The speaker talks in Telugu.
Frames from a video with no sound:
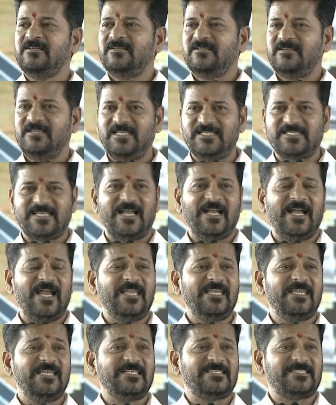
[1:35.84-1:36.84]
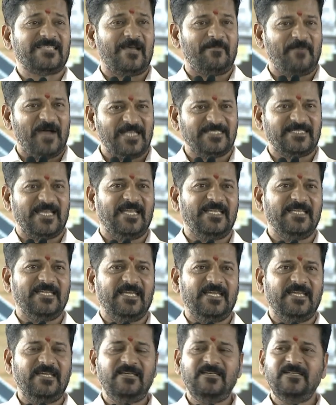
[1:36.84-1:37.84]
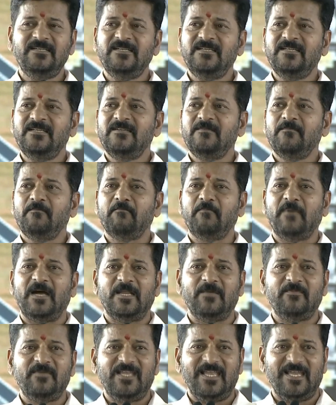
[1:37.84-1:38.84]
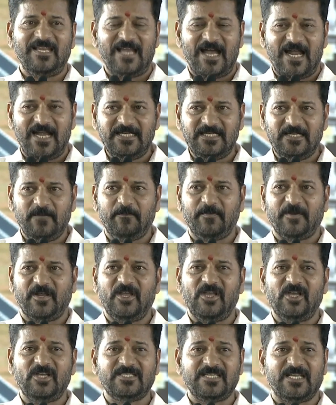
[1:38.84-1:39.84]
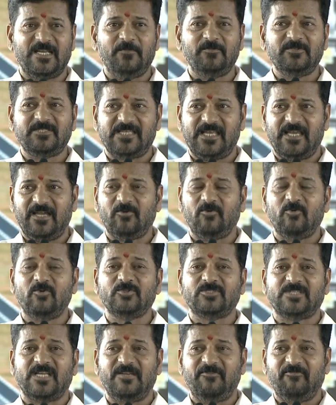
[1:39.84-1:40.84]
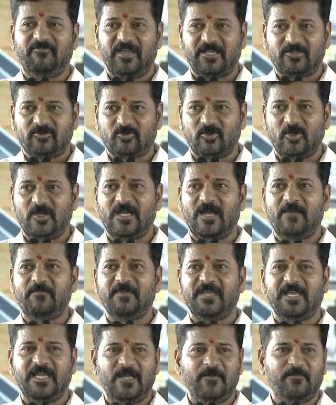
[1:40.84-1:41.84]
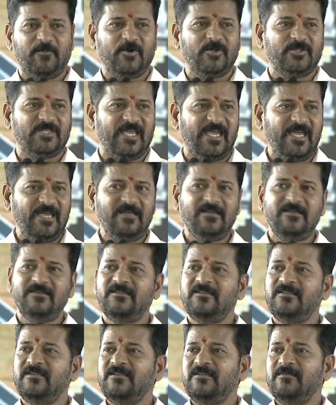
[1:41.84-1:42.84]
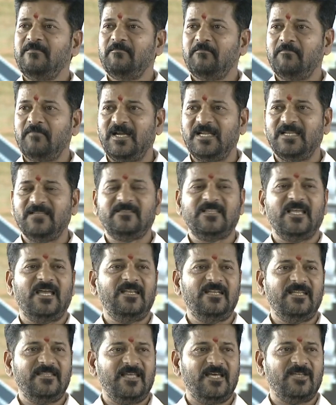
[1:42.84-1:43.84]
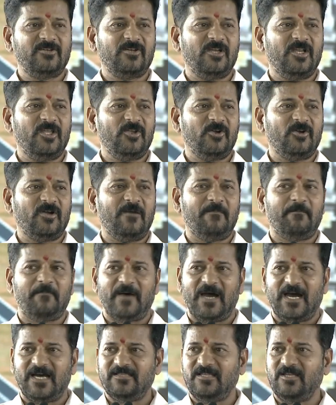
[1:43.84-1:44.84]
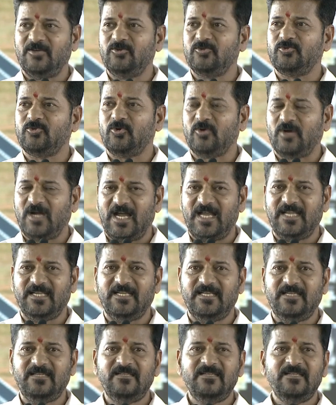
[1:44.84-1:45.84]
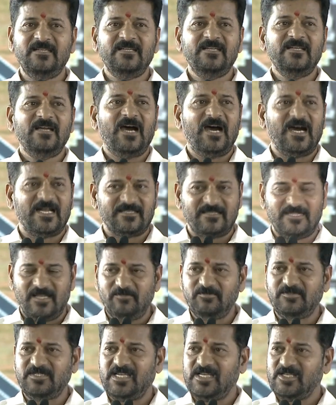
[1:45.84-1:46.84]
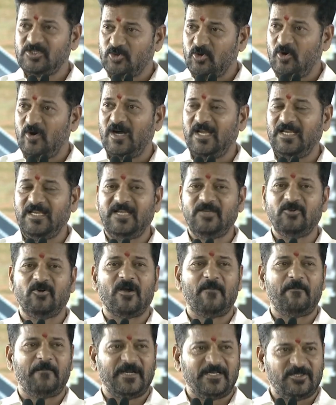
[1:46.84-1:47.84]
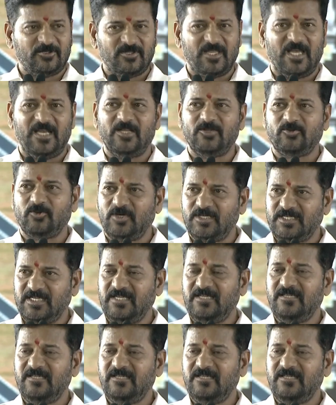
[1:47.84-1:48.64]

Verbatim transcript: నిజంగా ఈ సమాజానికి మనం ఎలాంటి ప్రయోజనం చేకూర్చని వ్యక్తులుగా మిగిలిపోతే మన తల్లిదండ్రుల యొక్క బాధను దుఃఖాన్ని అర్థం చేసుకోవాలి అని ఒక పట్టుదలతోటి